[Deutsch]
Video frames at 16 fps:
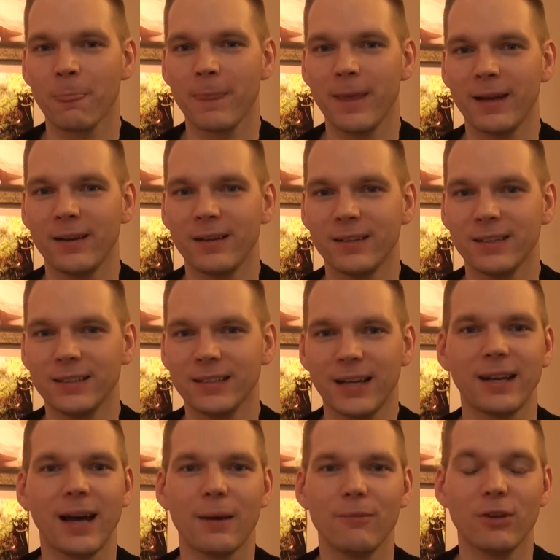Denn äh,
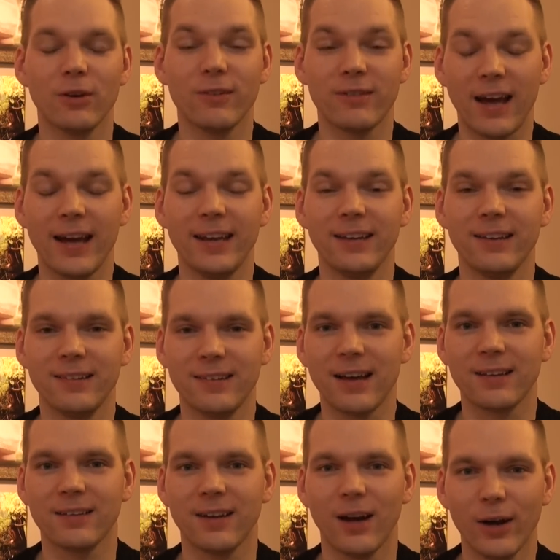ja, da haben wir uns einige
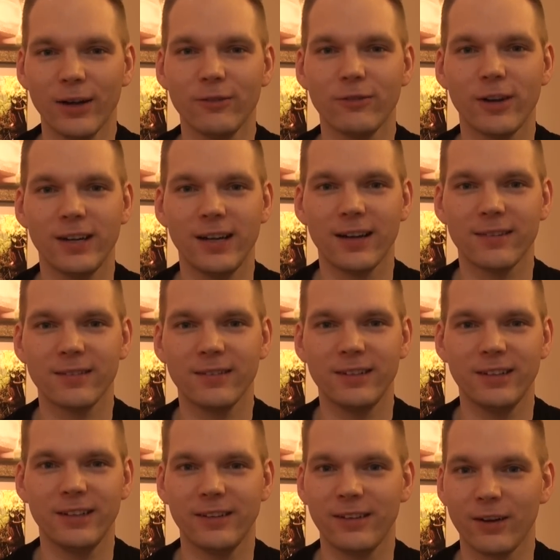Sachen einfallen lassen,
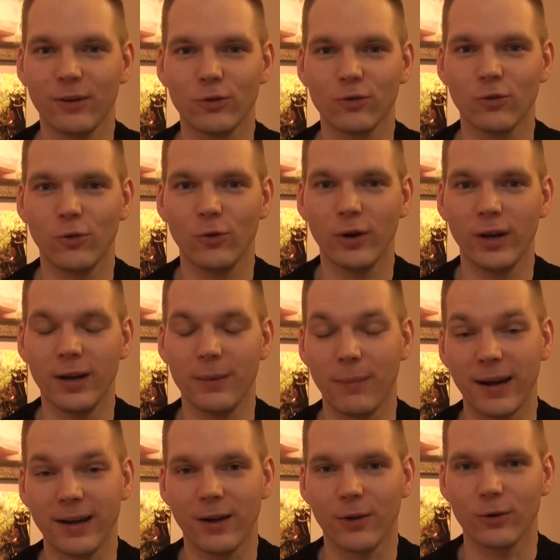die die Nintendo Show in
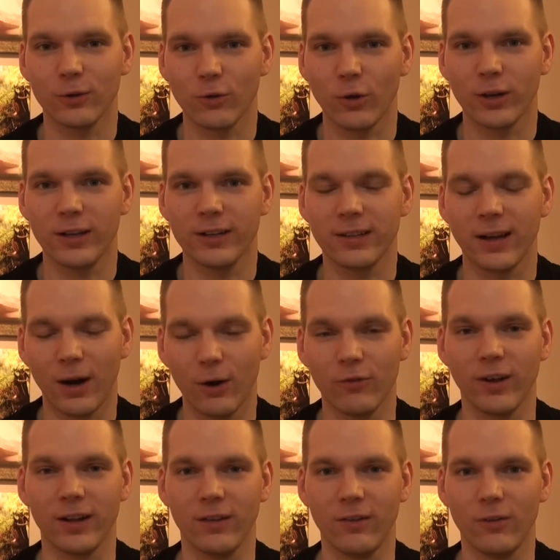meinen Augen deutlich
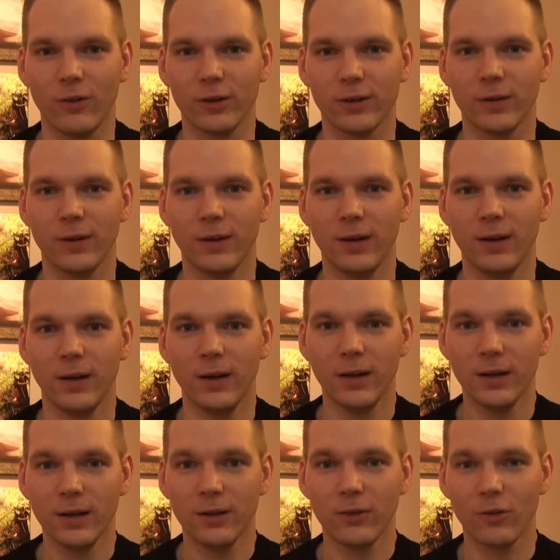aufwerten
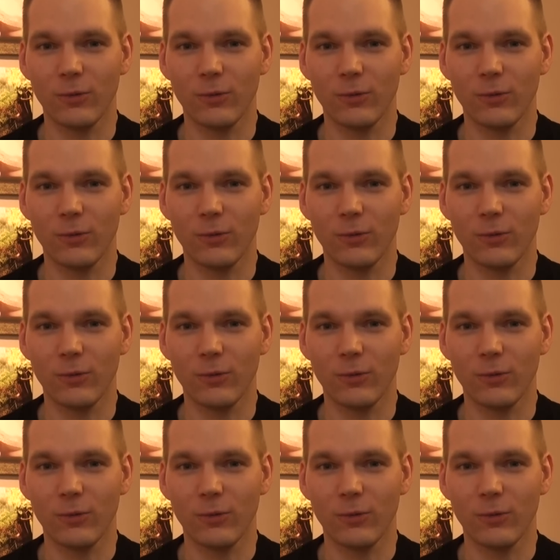sollten.